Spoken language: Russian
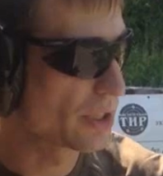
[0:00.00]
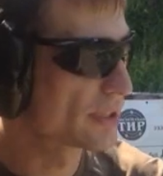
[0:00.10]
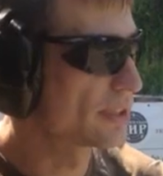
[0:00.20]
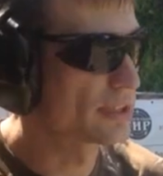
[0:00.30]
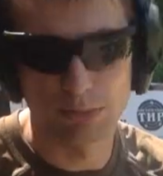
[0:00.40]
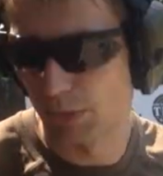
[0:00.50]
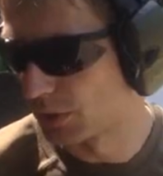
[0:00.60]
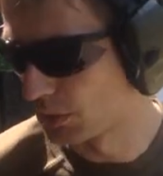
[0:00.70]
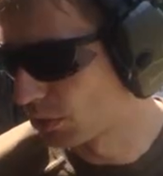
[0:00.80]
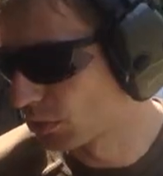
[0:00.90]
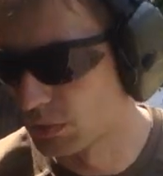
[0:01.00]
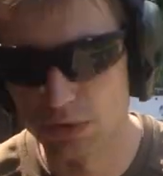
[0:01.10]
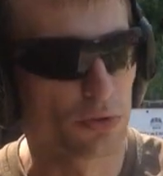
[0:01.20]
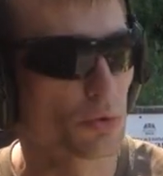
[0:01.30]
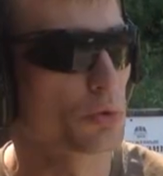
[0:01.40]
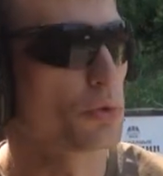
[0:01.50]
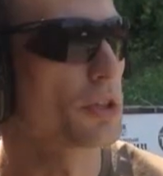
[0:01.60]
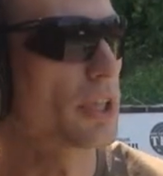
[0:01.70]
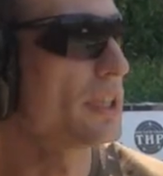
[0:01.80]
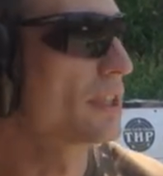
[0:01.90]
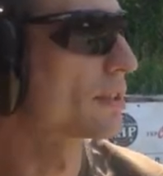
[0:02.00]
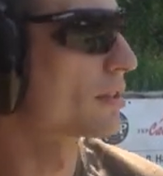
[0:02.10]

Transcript: я здесь не боюсь. Ну, на худой конец